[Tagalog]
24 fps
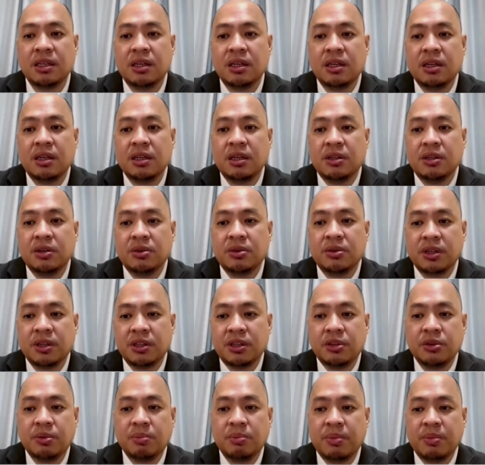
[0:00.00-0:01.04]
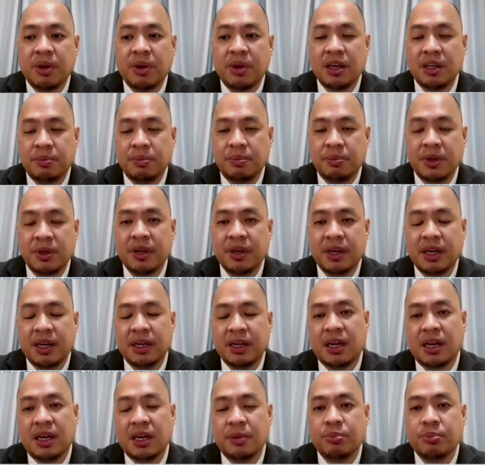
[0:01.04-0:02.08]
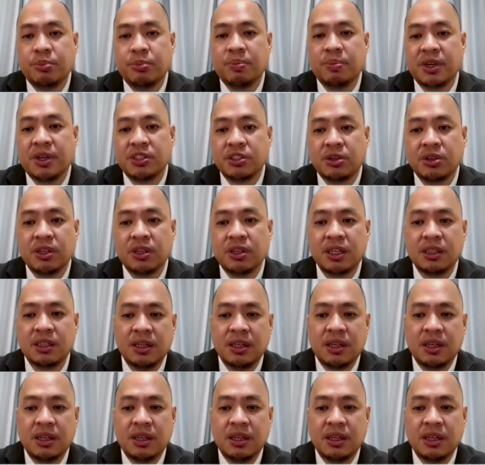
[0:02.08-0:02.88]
yung inyong maibibigay na impormasyon at